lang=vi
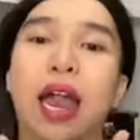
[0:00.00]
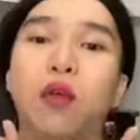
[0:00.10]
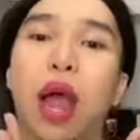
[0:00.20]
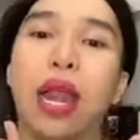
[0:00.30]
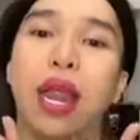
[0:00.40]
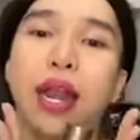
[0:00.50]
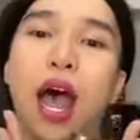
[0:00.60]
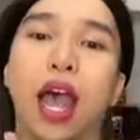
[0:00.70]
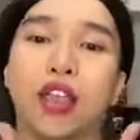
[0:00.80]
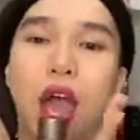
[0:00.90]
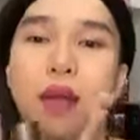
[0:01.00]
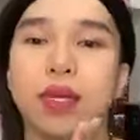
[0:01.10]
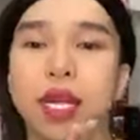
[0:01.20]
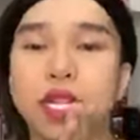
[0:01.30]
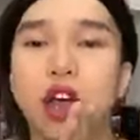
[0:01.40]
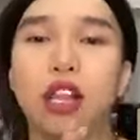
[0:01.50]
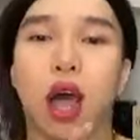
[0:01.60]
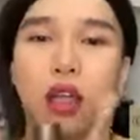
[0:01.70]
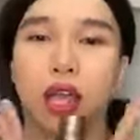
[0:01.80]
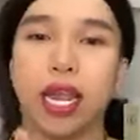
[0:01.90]
anh Hoài Linh ơi cho em xin số điện
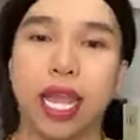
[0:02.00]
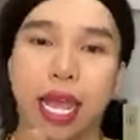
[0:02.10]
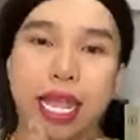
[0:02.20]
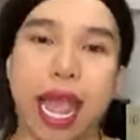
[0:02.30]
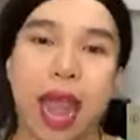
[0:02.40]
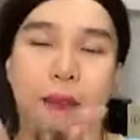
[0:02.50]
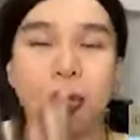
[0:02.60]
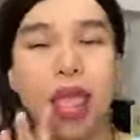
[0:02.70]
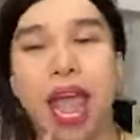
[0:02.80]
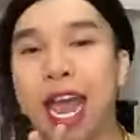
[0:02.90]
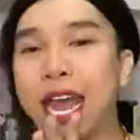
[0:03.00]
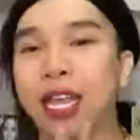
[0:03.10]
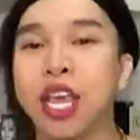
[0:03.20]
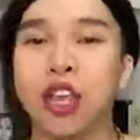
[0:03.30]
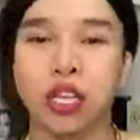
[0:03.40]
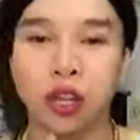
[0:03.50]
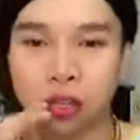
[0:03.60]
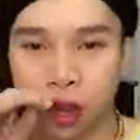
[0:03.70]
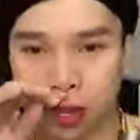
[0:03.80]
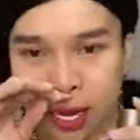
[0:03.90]
thoại cho địa chỉ nha ai đặt gì cho số
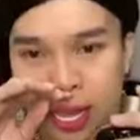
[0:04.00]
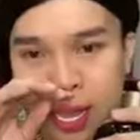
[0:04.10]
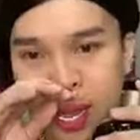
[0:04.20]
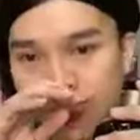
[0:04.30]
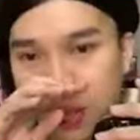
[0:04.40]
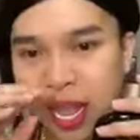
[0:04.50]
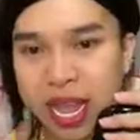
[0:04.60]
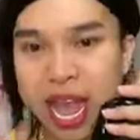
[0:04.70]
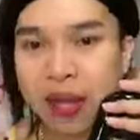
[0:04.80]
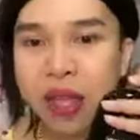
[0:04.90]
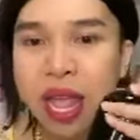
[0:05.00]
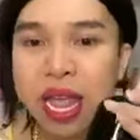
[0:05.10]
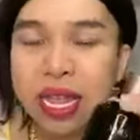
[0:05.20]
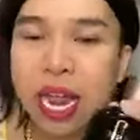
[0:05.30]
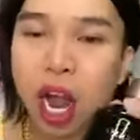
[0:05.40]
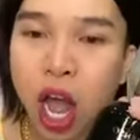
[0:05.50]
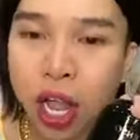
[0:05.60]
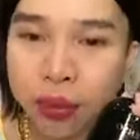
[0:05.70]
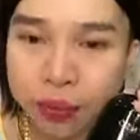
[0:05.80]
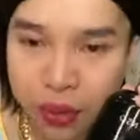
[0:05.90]
điện thoại cho địa chỉ nha quý vị nha dạ
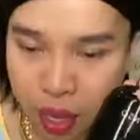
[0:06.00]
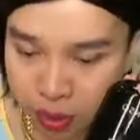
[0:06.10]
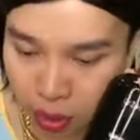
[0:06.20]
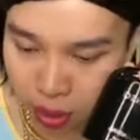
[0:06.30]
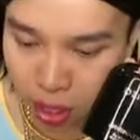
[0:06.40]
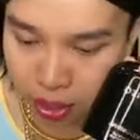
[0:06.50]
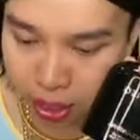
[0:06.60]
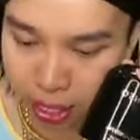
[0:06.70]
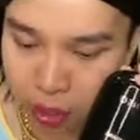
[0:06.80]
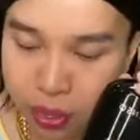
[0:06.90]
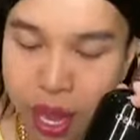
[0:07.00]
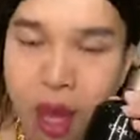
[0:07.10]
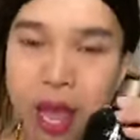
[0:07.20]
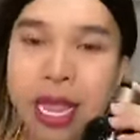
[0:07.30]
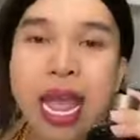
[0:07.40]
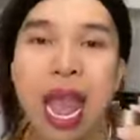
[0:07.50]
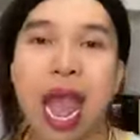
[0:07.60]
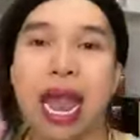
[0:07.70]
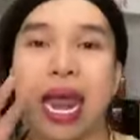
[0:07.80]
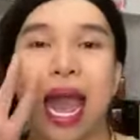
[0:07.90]
rồi cho số điện thoại cho địa chỉ quý vị ơi
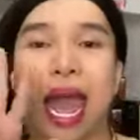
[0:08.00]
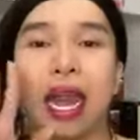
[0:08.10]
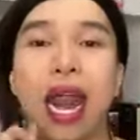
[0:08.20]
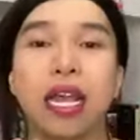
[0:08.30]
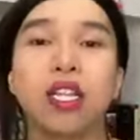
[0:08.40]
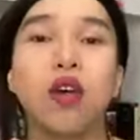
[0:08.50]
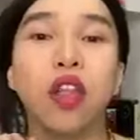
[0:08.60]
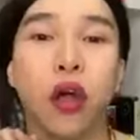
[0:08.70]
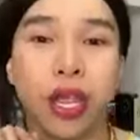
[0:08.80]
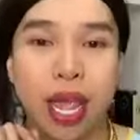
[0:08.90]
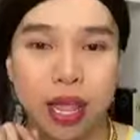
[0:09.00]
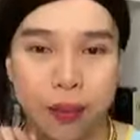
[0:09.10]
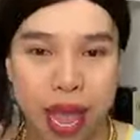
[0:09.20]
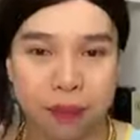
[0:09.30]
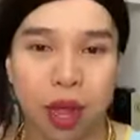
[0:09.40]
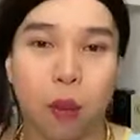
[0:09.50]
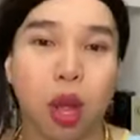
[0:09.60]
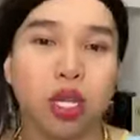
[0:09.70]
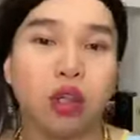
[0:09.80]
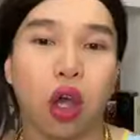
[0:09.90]
ai đặt hàng để lại số điện thoại địa chỉ giùm em không
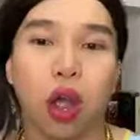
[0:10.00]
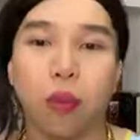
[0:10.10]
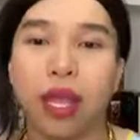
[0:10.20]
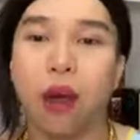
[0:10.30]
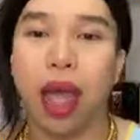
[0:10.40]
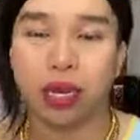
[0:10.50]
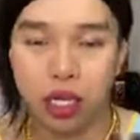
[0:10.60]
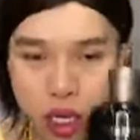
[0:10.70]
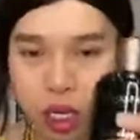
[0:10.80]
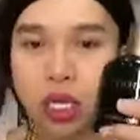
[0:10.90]
có số điện thoại không giao hàng được